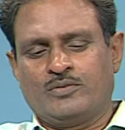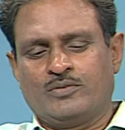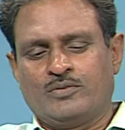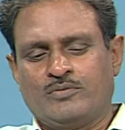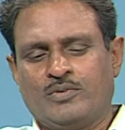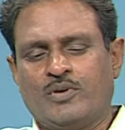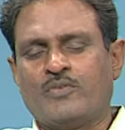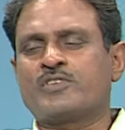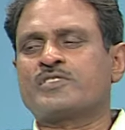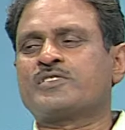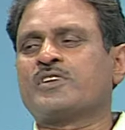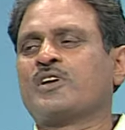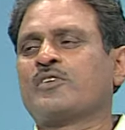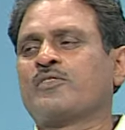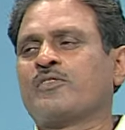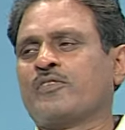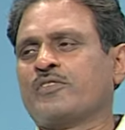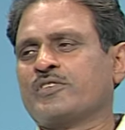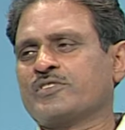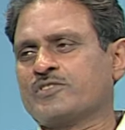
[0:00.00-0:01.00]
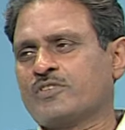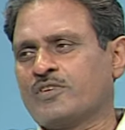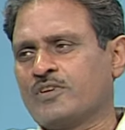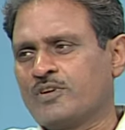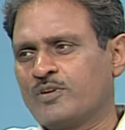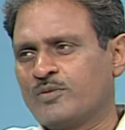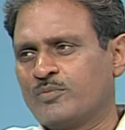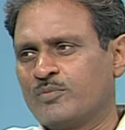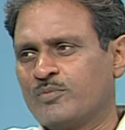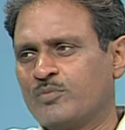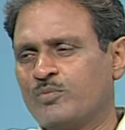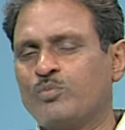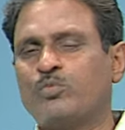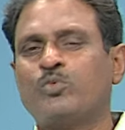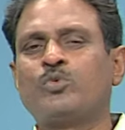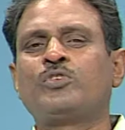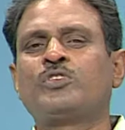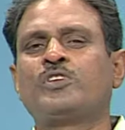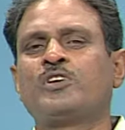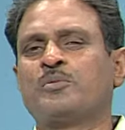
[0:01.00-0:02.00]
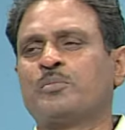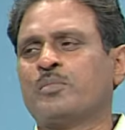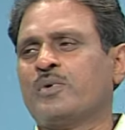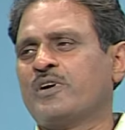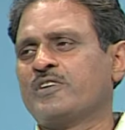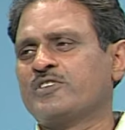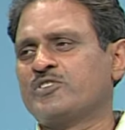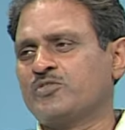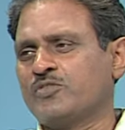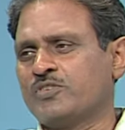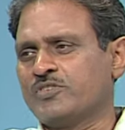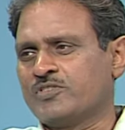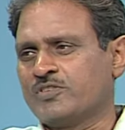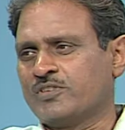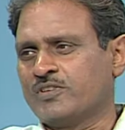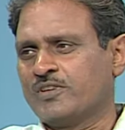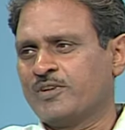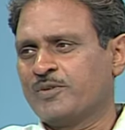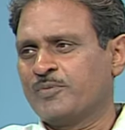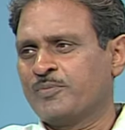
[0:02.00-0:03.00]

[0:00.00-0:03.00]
వ్యవసాయ వ్యవస్థని పూర్తిగా మార్చివేసింది